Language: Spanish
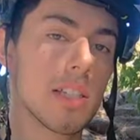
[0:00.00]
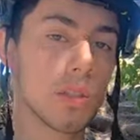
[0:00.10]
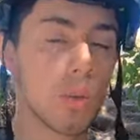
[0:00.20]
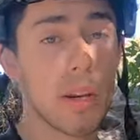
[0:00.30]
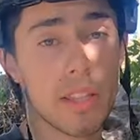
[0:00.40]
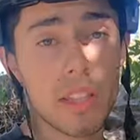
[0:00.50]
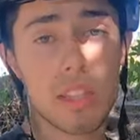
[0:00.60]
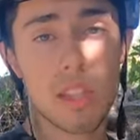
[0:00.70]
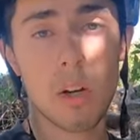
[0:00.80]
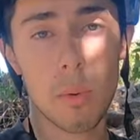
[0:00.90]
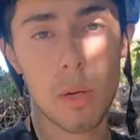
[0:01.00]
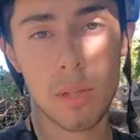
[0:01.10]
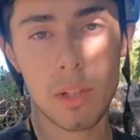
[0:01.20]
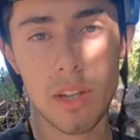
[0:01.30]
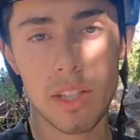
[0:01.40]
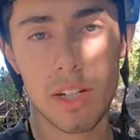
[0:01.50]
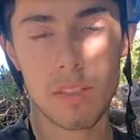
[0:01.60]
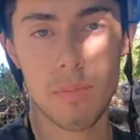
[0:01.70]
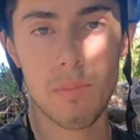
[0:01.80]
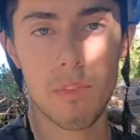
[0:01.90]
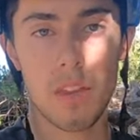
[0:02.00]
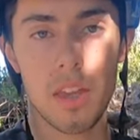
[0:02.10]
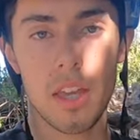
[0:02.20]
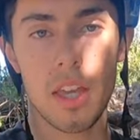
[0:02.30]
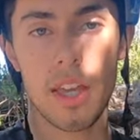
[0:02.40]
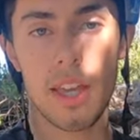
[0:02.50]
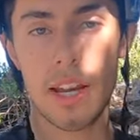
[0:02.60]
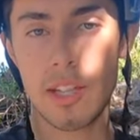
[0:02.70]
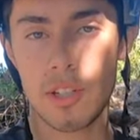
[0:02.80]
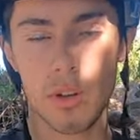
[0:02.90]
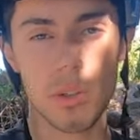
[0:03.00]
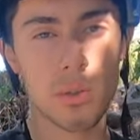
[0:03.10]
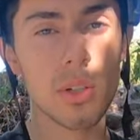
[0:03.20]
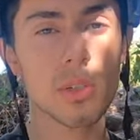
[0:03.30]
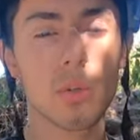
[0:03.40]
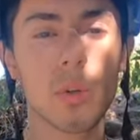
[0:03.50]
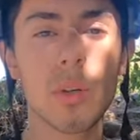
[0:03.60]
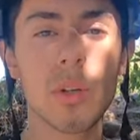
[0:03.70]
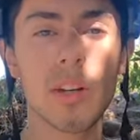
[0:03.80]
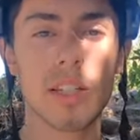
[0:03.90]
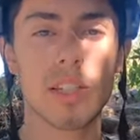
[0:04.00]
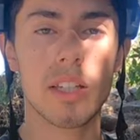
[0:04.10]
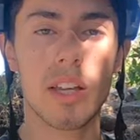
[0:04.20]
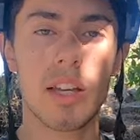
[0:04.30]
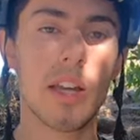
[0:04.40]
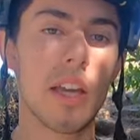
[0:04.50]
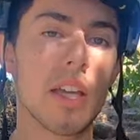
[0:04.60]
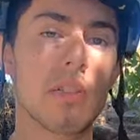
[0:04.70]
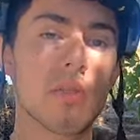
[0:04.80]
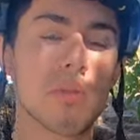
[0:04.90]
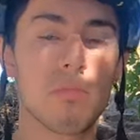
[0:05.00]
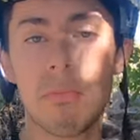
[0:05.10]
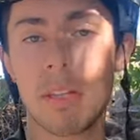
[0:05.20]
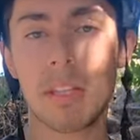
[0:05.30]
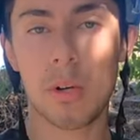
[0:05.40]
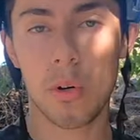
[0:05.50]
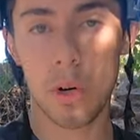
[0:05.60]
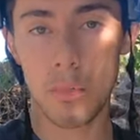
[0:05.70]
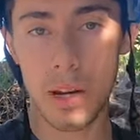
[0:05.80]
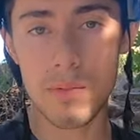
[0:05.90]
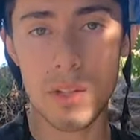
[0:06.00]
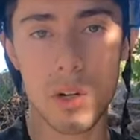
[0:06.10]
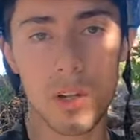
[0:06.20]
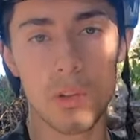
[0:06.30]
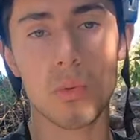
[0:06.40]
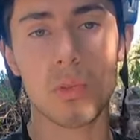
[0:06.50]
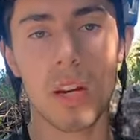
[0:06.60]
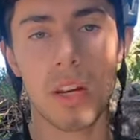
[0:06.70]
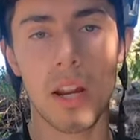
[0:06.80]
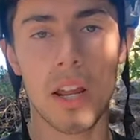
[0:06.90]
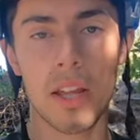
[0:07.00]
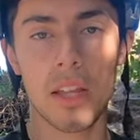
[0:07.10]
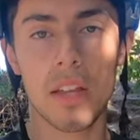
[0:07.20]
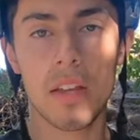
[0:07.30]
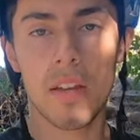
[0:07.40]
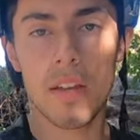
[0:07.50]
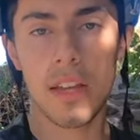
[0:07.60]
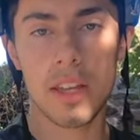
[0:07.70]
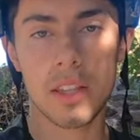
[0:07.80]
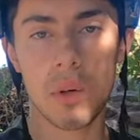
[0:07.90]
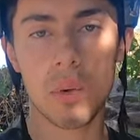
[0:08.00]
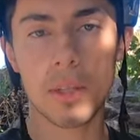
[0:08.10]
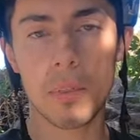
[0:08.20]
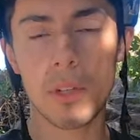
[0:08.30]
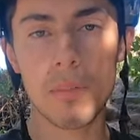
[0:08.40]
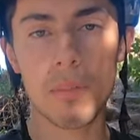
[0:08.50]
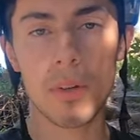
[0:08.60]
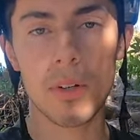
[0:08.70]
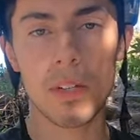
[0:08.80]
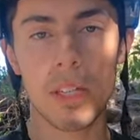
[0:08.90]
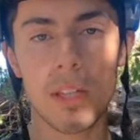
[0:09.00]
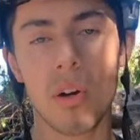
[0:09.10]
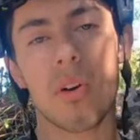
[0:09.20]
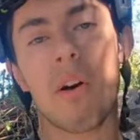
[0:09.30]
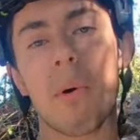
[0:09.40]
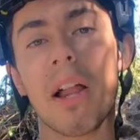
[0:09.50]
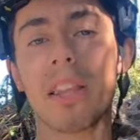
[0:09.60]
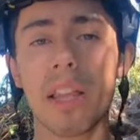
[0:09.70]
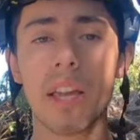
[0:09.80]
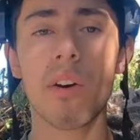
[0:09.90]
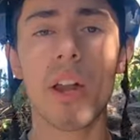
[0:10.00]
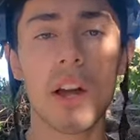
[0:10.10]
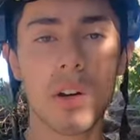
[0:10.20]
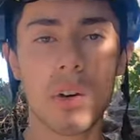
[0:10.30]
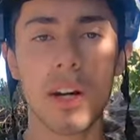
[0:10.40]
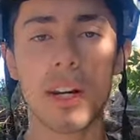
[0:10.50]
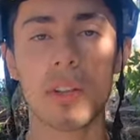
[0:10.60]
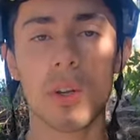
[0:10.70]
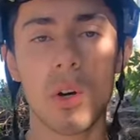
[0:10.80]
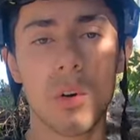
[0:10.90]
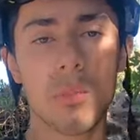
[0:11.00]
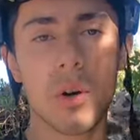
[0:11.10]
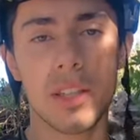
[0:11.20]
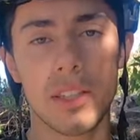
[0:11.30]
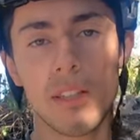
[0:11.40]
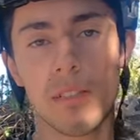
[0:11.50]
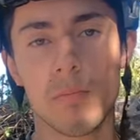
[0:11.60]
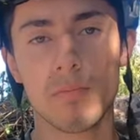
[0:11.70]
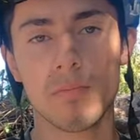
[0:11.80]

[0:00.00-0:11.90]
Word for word: 145 milímetros atrás. Eh, el shock no es trunion, así que es métrico normal de los que se usan eh, este último tiempo. Y bueno, vamos al detalle ahora con el resto de los componentes.